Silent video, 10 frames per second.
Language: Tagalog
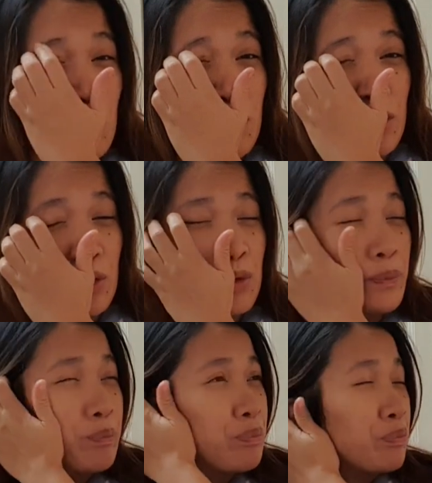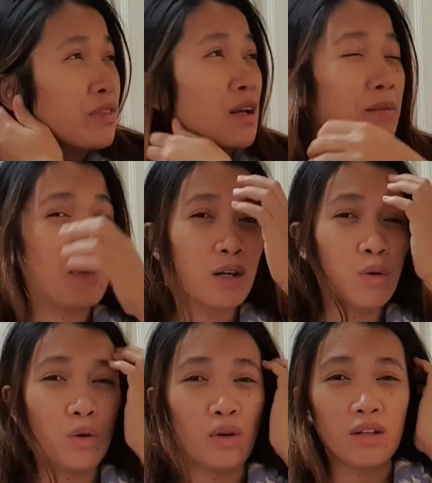ko yung
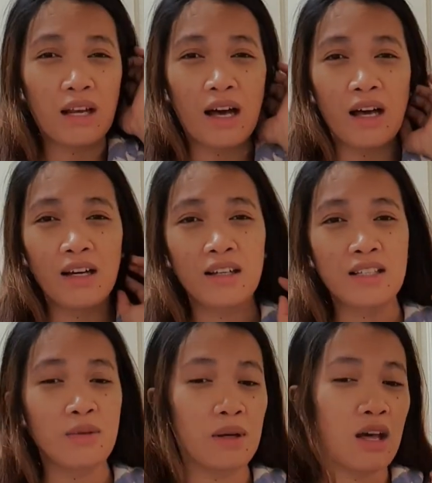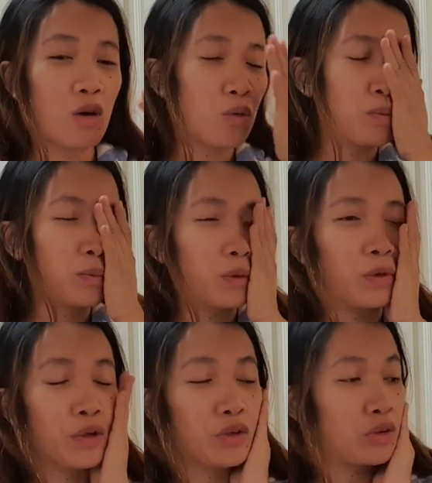bagoong lang kasi wala akong
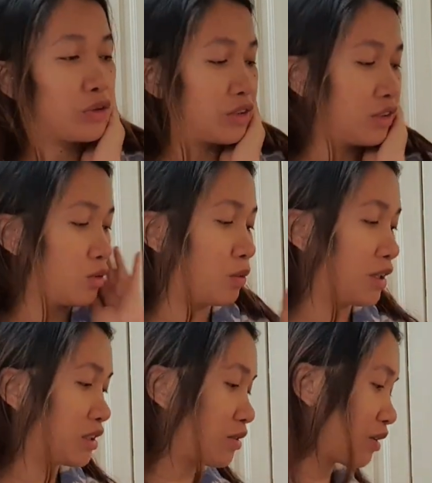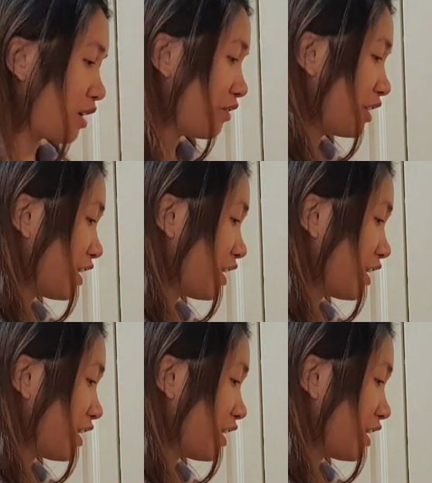pork or whatsoever